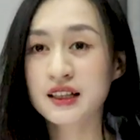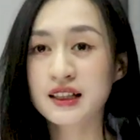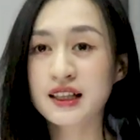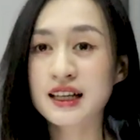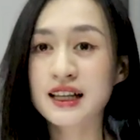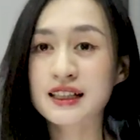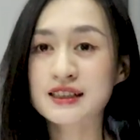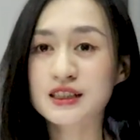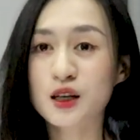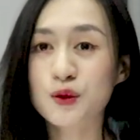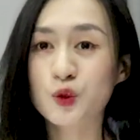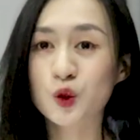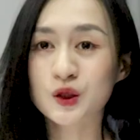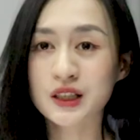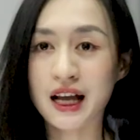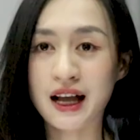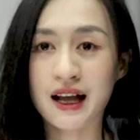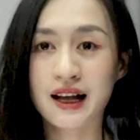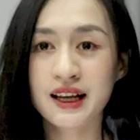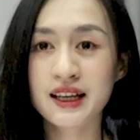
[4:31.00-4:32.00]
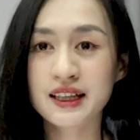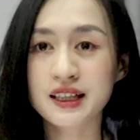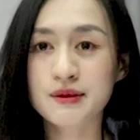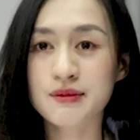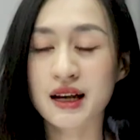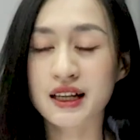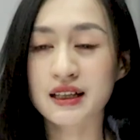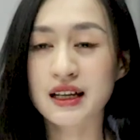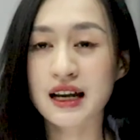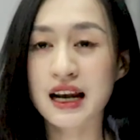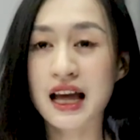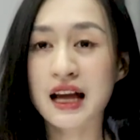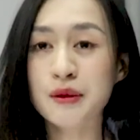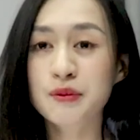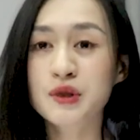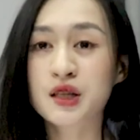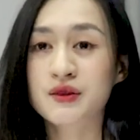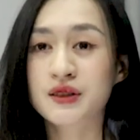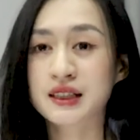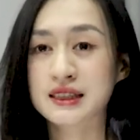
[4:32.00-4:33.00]
Nghĩa là sau một tháng ấy, thì bạn đã lãi
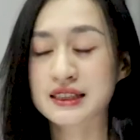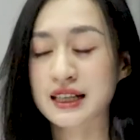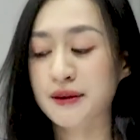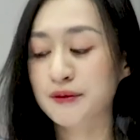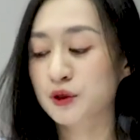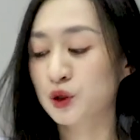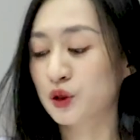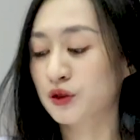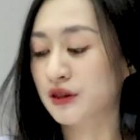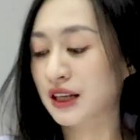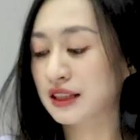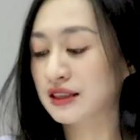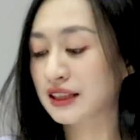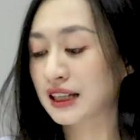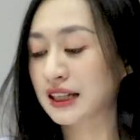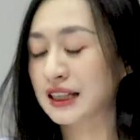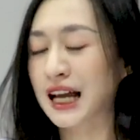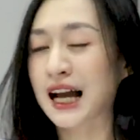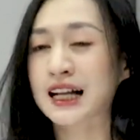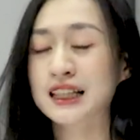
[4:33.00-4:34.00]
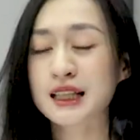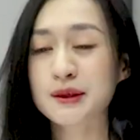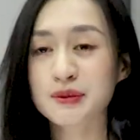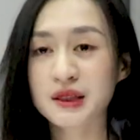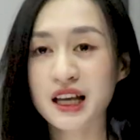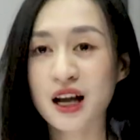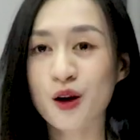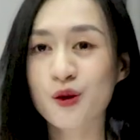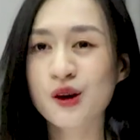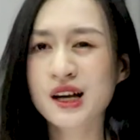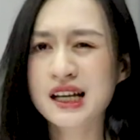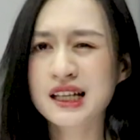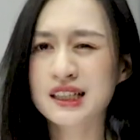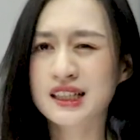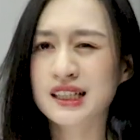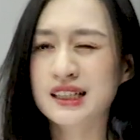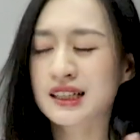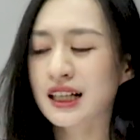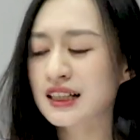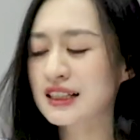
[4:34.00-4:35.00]
10% rồi và những cái tháng tiếp theo
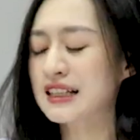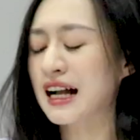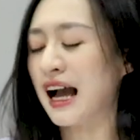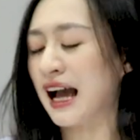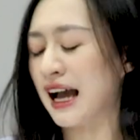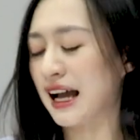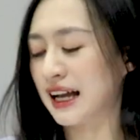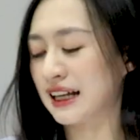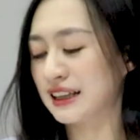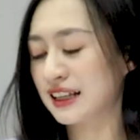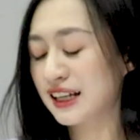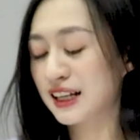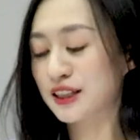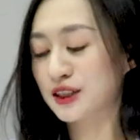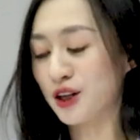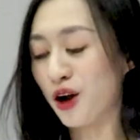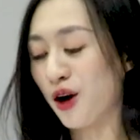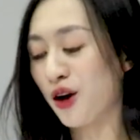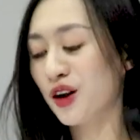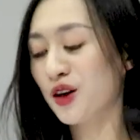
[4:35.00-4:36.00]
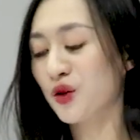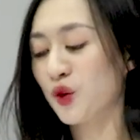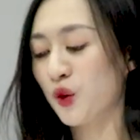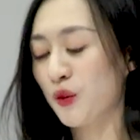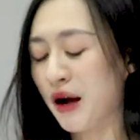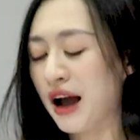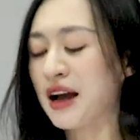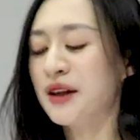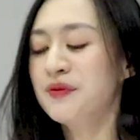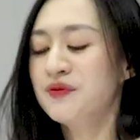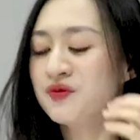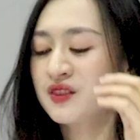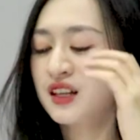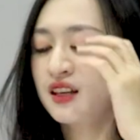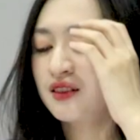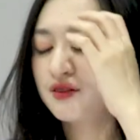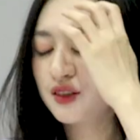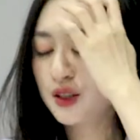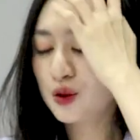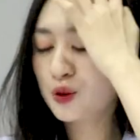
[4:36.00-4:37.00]
thì tất cả cái tiền đó là của bạn.
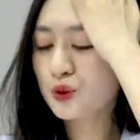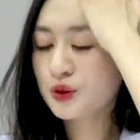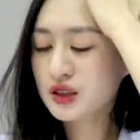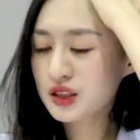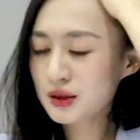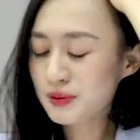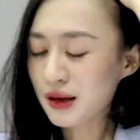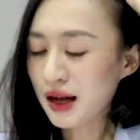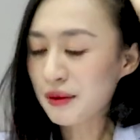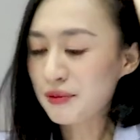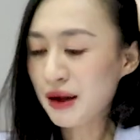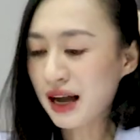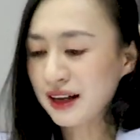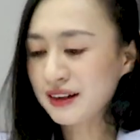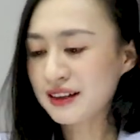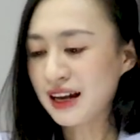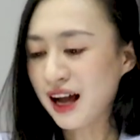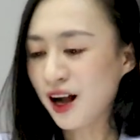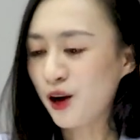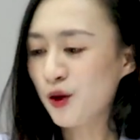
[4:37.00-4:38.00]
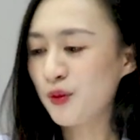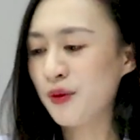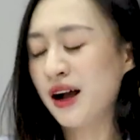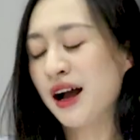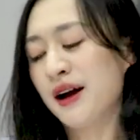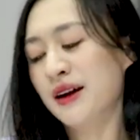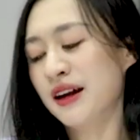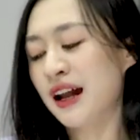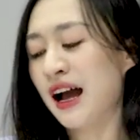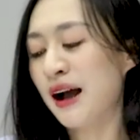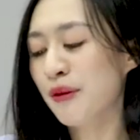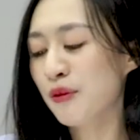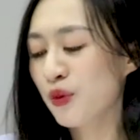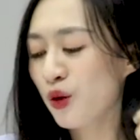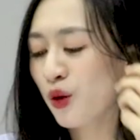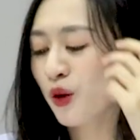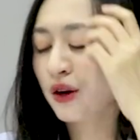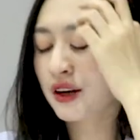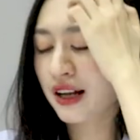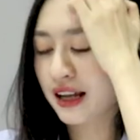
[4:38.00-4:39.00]
Ví dụ như mà bạn nào mà đã
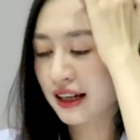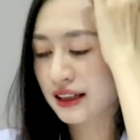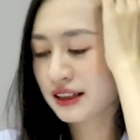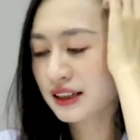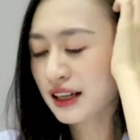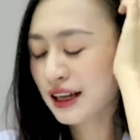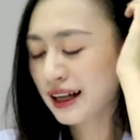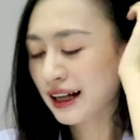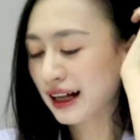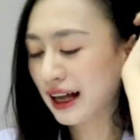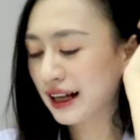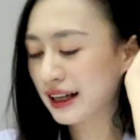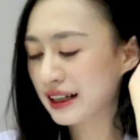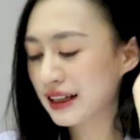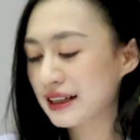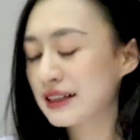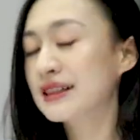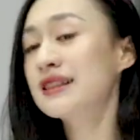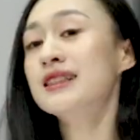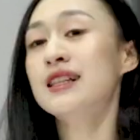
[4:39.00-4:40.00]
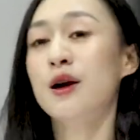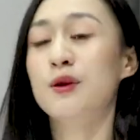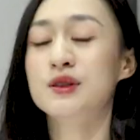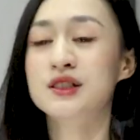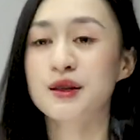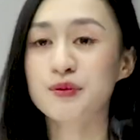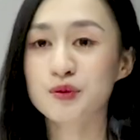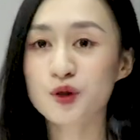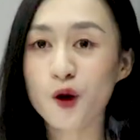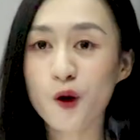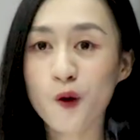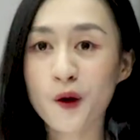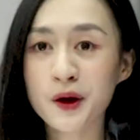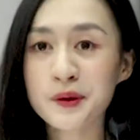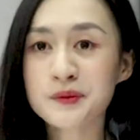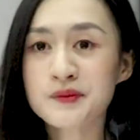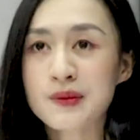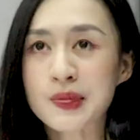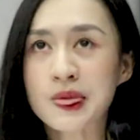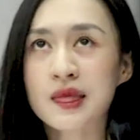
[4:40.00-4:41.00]
mua đến cái kính 600 đô ấy
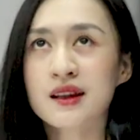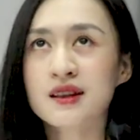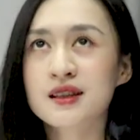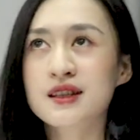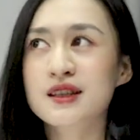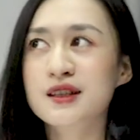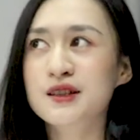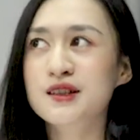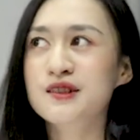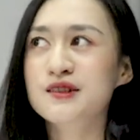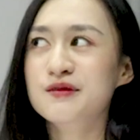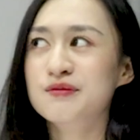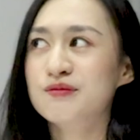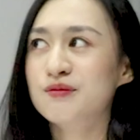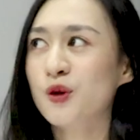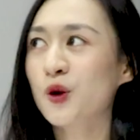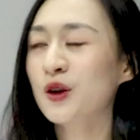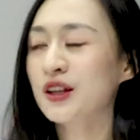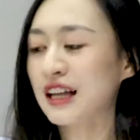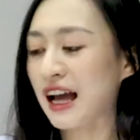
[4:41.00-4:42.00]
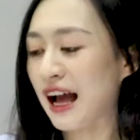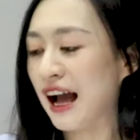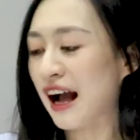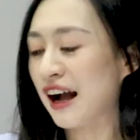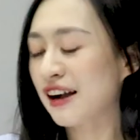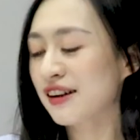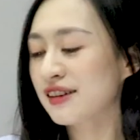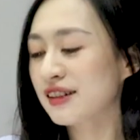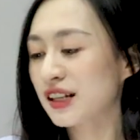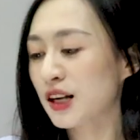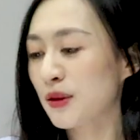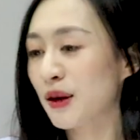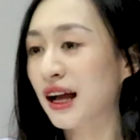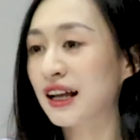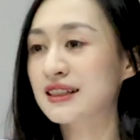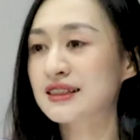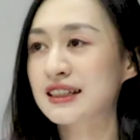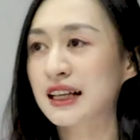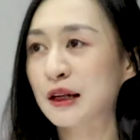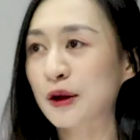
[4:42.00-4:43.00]
thì mỗi tháng các
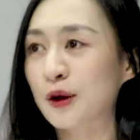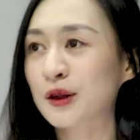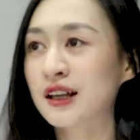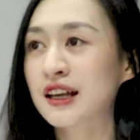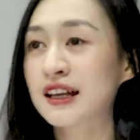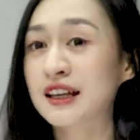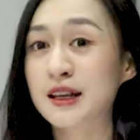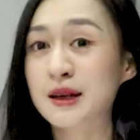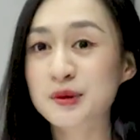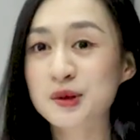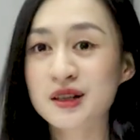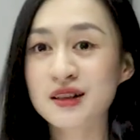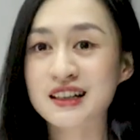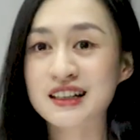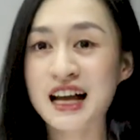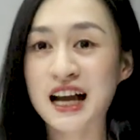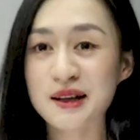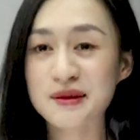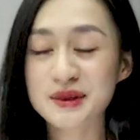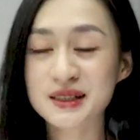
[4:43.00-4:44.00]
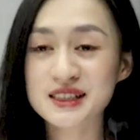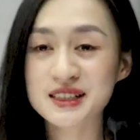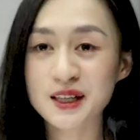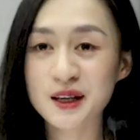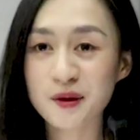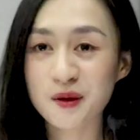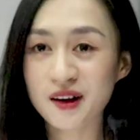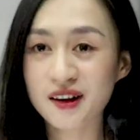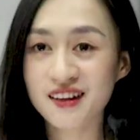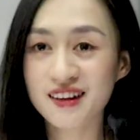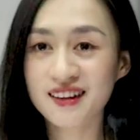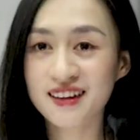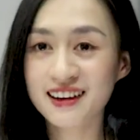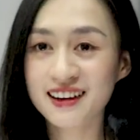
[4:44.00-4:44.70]
bạn sẽ có thể kiếm được gần 20 triệu cơ.